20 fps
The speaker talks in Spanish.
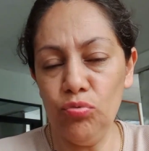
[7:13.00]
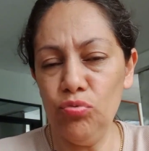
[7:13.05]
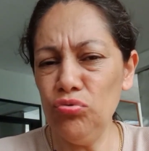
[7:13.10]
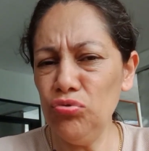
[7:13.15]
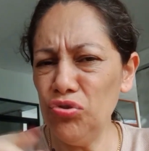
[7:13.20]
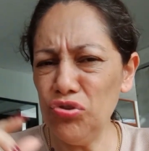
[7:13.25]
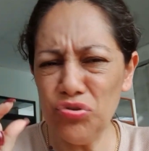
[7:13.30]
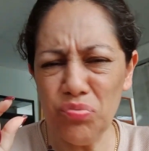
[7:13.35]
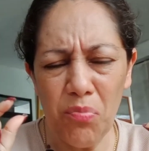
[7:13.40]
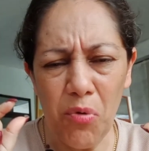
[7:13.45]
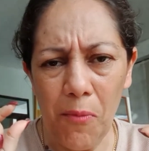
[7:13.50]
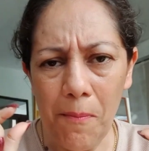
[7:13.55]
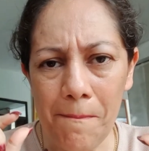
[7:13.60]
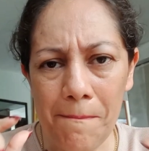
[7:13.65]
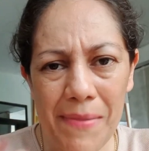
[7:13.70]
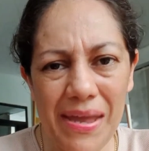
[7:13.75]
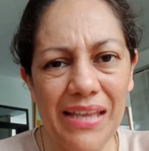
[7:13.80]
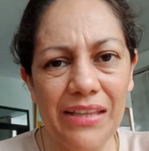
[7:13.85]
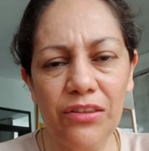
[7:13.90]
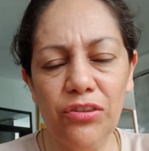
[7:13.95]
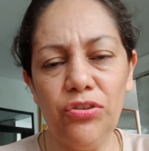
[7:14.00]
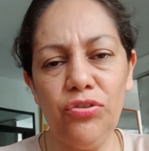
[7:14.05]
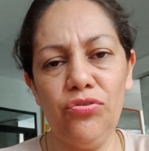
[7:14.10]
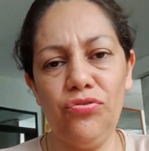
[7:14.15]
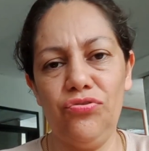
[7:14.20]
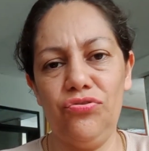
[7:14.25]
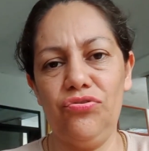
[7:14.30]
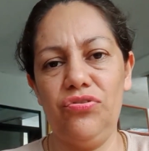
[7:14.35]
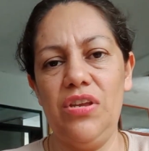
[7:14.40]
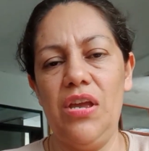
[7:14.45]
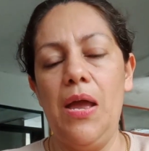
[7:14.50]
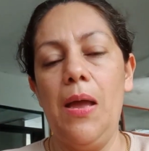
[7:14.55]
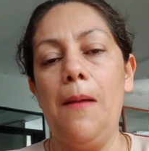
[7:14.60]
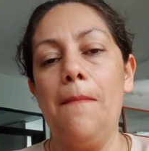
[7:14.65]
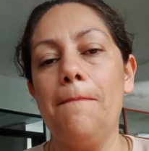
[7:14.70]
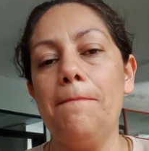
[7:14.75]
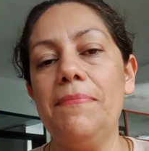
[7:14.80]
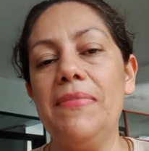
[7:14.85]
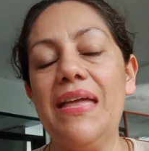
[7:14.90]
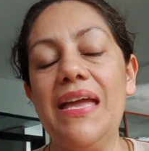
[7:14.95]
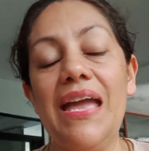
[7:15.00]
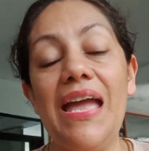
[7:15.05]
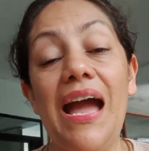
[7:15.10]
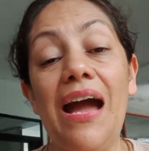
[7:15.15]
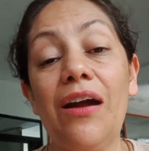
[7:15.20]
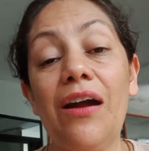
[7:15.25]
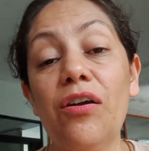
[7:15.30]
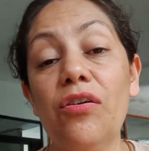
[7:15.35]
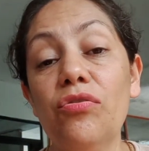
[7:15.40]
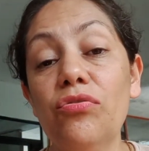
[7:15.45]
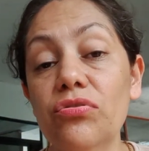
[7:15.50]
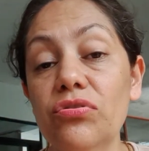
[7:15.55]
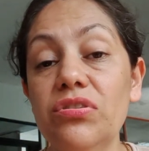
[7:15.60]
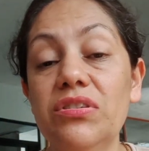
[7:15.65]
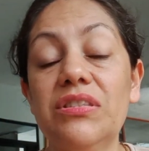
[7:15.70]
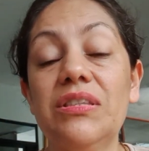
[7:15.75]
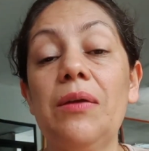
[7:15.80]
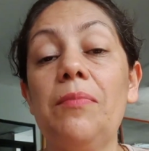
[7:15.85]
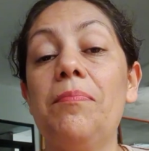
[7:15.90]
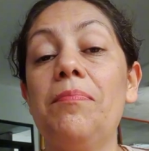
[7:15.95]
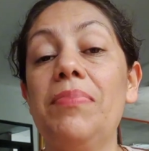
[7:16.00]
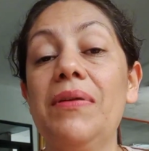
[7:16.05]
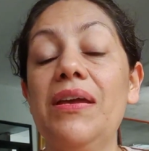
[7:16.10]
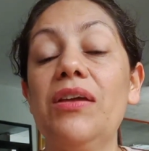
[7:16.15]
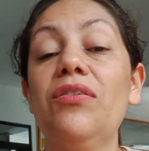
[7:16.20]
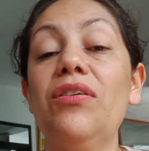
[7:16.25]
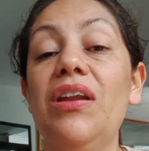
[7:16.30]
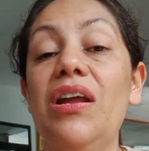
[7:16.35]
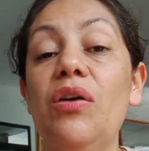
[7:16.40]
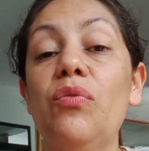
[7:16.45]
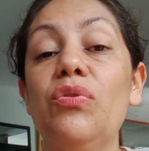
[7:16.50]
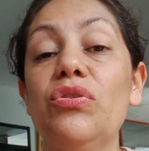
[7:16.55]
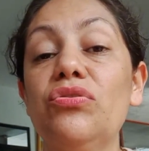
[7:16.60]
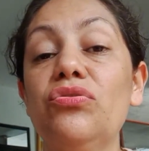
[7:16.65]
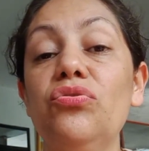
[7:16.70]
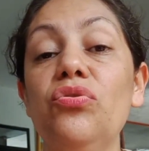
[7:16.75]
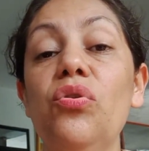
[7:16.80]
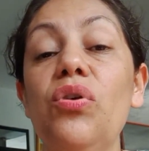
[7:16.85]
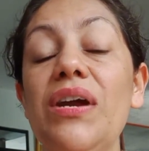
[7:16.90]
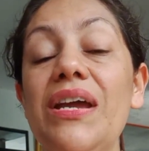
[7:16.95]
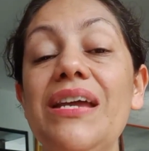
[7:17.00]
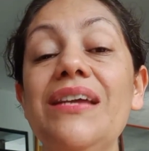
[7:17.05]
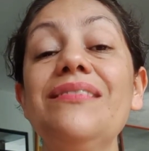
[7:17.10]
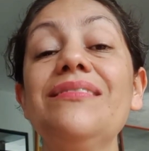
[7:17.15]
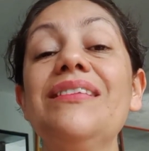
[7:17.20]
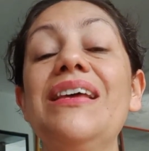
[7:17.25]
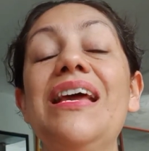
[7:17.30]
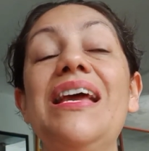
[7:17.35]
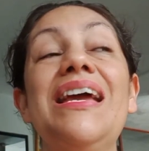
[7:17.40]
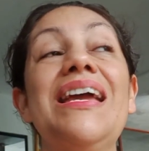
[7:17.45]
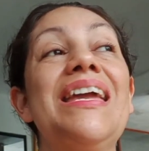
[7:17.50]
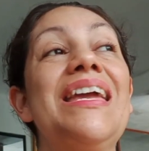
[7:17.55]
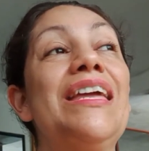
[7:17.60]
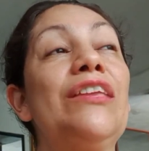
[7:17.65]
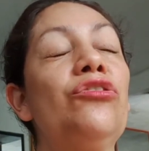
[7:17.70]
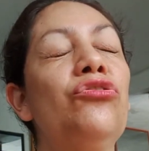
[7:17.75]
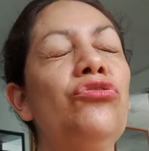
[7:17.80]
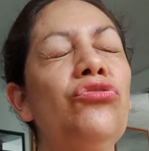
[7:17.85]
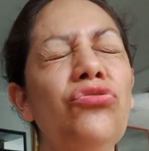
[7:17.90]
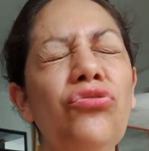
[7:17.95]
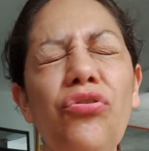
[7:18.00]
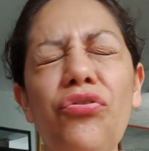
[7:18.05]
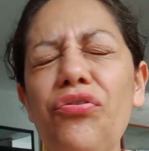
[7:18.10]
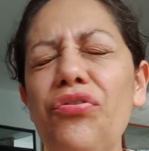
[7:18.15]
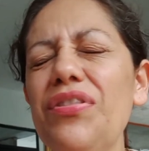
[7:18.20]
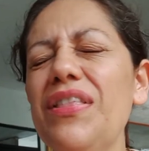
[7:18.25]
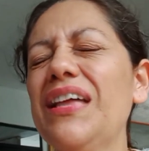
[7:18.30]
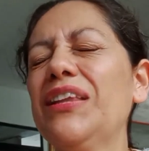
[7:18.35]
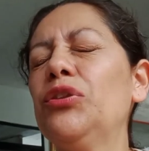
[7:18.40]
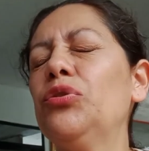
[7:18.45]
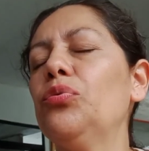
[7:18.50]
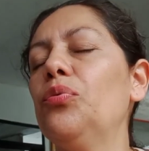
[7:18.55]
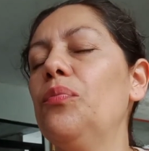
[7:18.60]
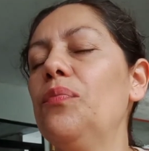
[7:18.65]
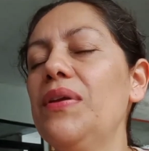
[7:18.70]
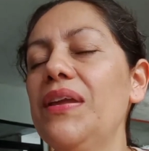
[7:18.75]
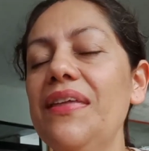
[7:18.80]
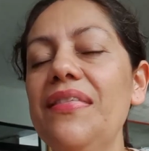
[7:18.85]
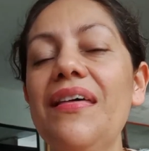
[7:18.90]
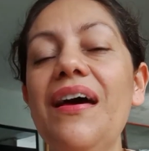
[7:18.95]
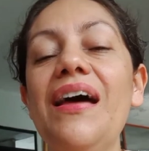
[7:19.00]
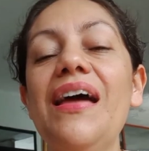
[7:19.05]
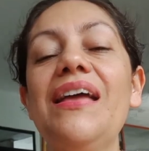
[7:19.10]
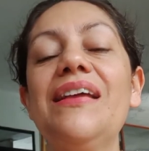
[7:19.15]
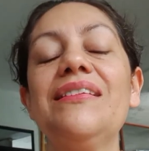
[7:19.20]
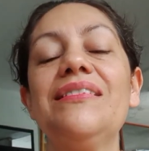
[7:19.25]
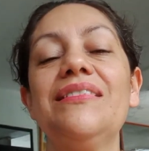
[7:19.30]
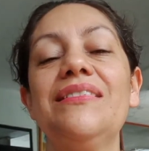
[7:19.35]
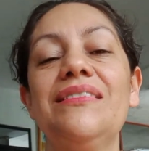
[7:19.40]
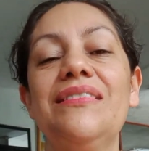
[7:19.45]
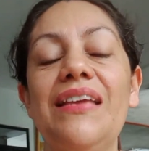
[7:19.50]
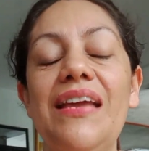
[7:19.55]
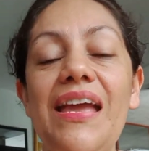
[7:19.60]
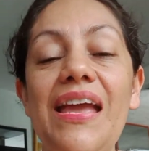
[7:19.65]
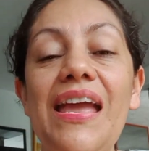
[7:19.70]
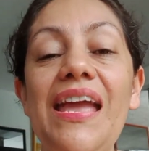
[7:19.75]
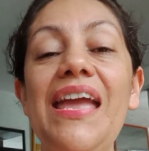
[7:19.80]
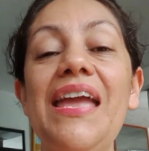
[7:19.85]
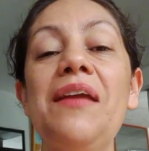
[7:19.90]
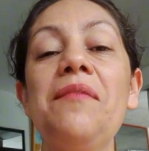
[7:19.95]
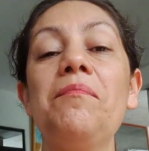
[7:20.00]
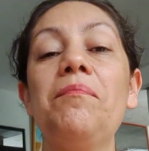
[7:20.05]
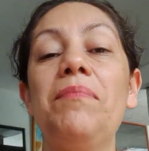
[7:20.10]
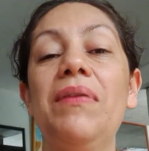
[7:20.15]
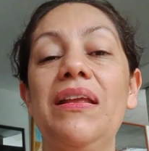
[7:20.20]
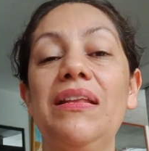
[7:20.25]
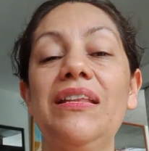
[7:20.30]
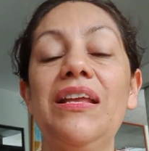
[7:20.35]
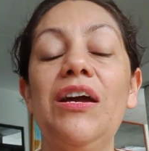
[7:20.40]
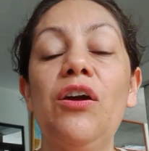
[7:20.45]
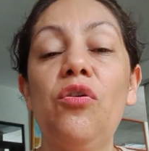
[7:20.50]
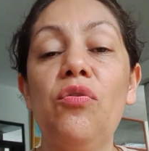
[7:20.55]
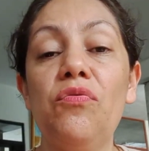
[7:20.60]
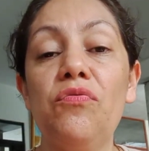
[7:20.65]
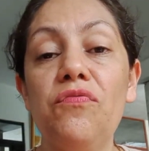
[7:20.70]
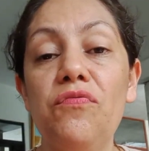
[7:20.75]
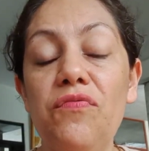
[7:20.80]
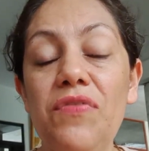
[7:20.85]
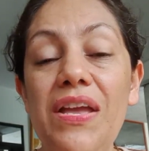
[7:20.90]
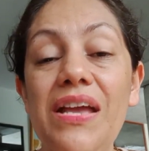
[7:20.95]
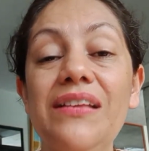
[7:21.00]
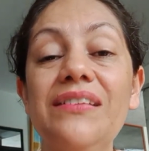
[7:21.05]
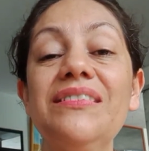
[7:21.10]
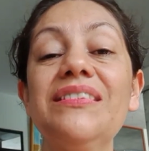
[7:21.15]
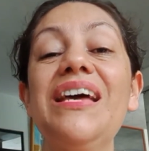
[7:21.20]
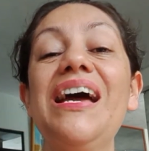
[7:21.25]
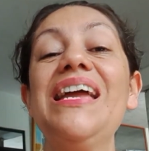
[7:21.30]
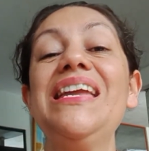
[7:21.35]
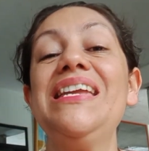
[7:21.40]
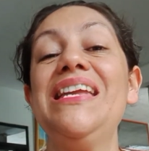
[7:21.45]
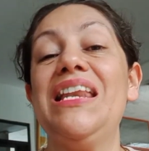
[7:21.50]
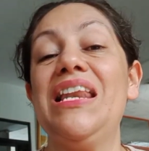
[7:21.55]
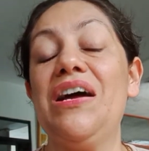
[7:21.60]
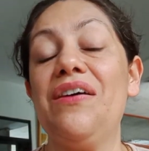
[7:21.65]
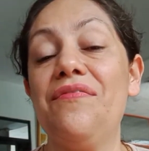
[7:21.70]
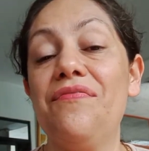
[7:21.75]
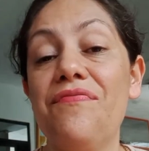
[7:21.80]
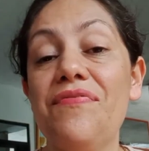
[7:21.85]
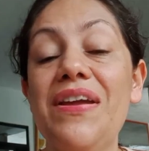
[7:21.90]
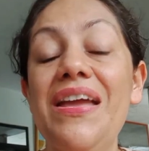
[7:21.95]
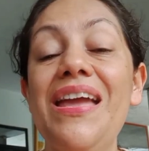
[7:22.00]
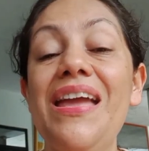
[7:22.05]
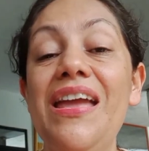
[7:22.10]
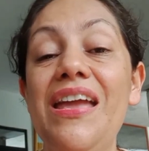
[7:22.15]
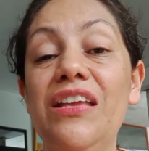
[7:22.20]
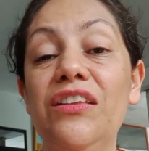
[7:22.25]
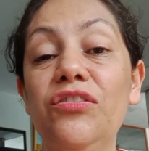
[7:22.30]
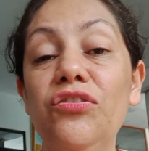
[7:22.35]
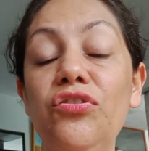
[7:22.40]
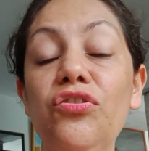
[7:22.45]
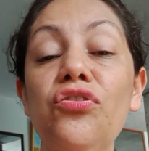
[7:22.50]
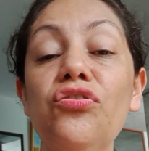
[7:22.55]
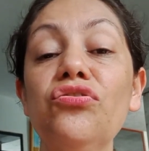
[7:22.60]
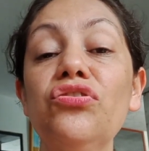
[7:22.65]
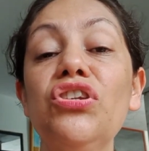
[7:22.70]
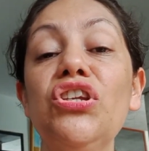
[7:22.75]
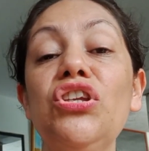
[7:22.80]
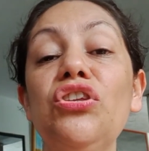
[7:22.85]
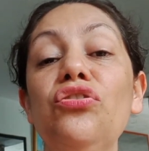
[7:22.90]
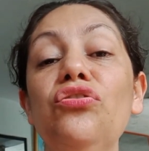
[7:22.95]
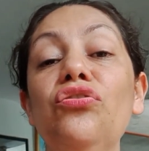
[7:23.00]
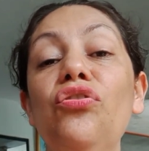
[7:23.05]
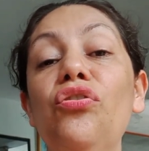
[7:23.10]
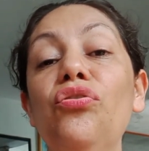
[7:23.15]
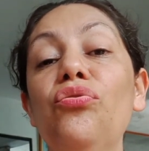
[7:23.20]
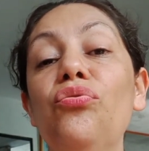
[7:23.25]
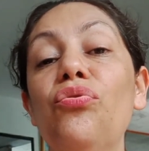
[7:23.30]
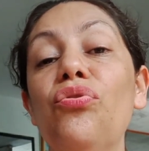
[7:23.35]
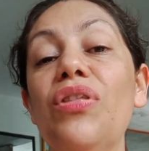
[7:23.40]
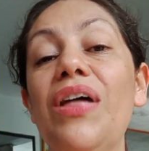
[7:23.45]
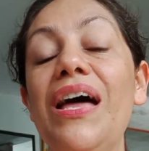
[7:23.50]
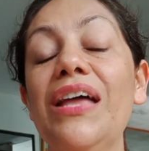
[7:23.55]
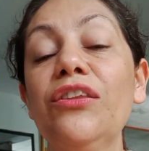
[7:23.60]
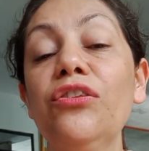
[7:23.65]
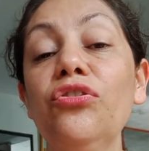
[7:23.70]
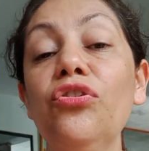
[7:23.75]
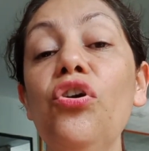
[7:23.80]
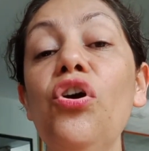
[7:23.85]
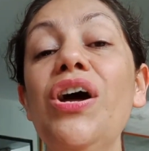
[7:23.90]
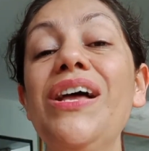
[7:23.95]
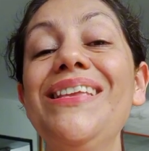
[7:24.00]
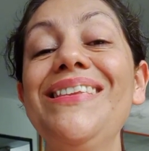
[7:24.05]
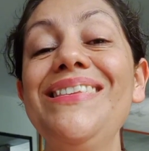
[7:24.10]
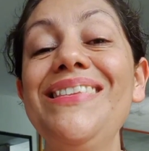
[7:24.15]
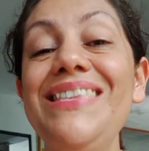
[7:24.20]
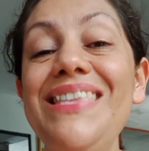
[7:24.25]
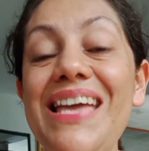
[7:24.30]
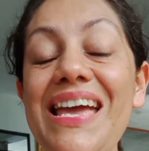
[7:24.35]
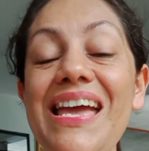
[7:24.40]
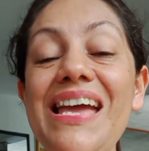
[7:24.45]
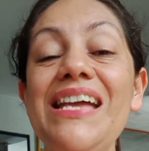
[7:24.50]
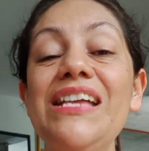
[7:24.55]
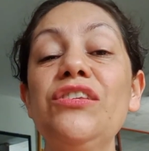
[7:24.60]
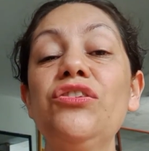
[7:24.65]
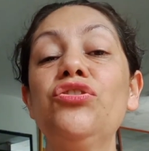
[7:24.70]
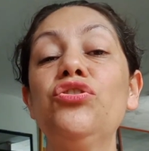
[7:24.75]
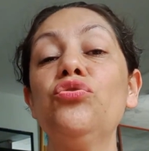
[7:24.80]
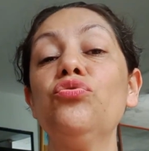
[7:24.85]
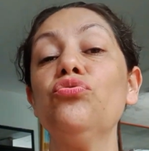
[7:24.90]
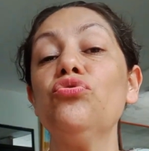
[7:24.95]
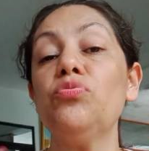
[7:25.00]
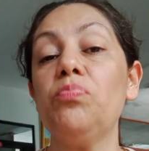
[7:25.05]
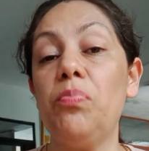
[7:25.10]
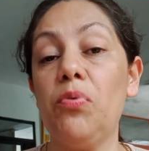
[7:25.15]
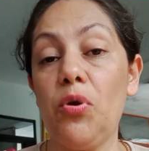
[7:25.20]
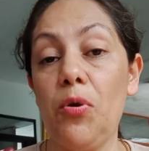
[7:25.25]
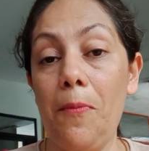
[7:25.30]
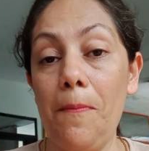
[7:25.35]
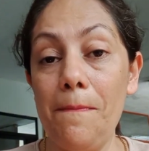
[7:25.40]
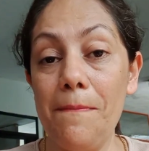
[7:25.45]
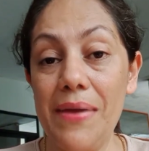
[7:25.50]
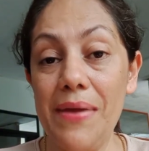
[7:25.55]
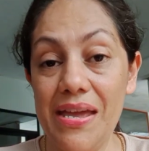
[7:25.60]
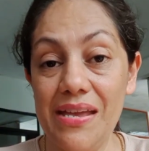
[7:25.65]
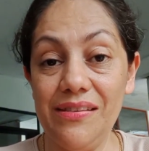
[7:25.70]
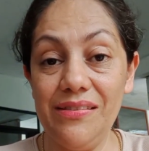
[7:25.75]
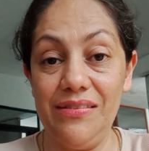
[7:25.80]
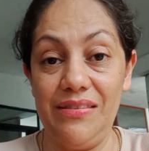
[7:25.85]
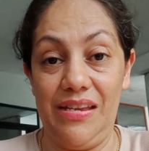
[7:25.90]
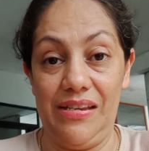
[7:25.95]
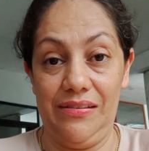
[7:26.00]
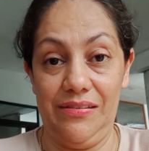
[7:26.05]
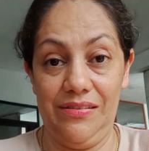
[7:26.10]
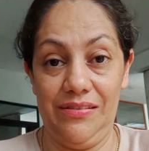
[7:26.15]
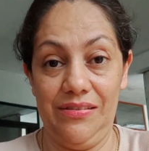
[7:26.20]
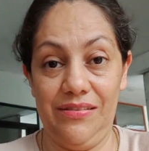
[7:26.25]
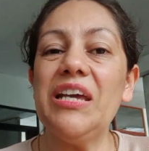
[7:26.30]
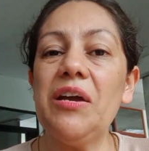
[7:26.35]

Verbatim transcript: unos momentos de angustia, pero la cuestión es que toda tu vida esté en plena confianza y la fe en Dios y no dudando de sus promesas.